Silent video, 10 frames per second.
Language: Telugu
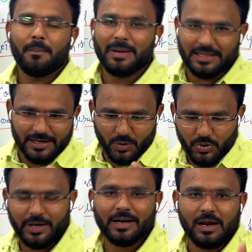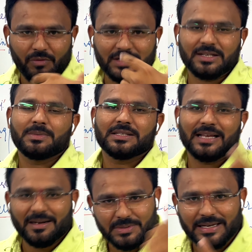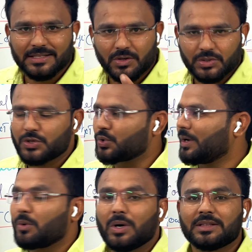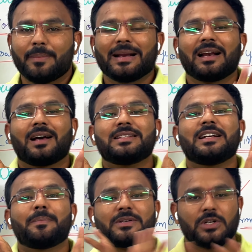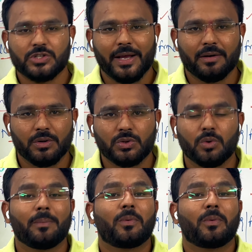మీకు ఏదైనా డౌట్ ఉంటే వాట్సాప్ చేస్తాను ఎన్ఎంసీ గెజిట్ ఒకసారి చూడండి కొత్త మెడికల్ కాలేజ్ ఎట్టి పర్సెంట్ జాయిన్ అవ్వద్దు